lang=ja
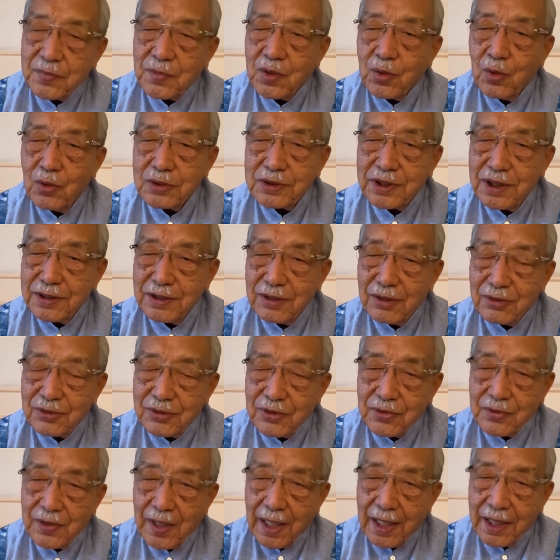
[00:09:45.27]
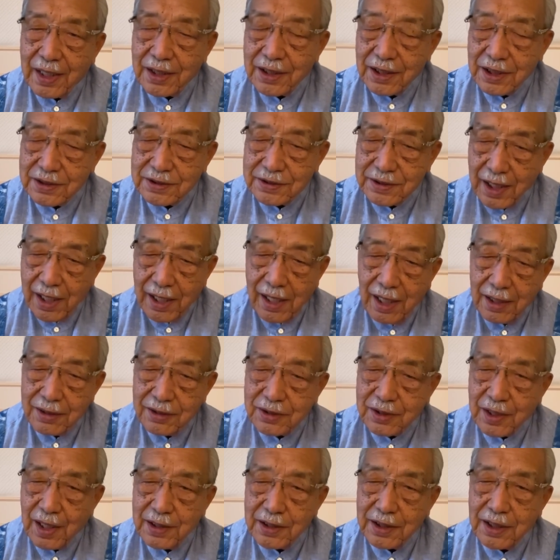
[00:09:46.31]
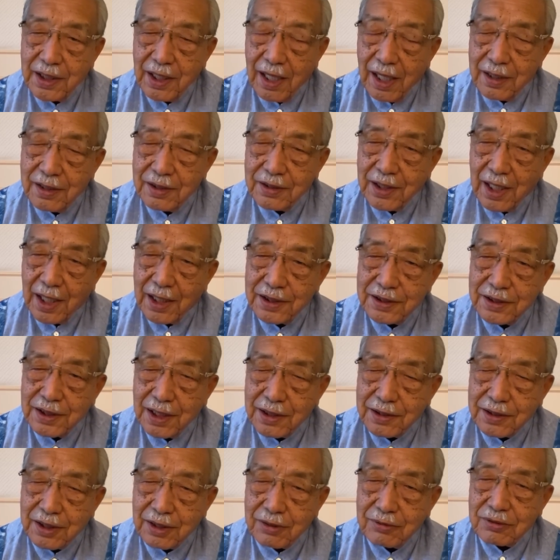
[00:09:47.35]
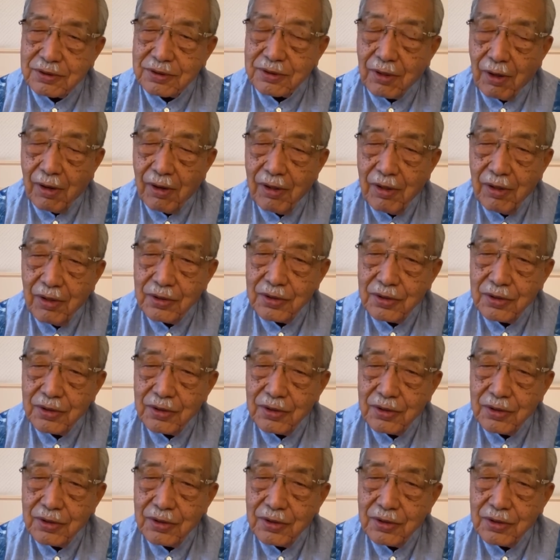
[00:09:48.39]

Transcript: 当然のことながらですね、反対に円高になってくると。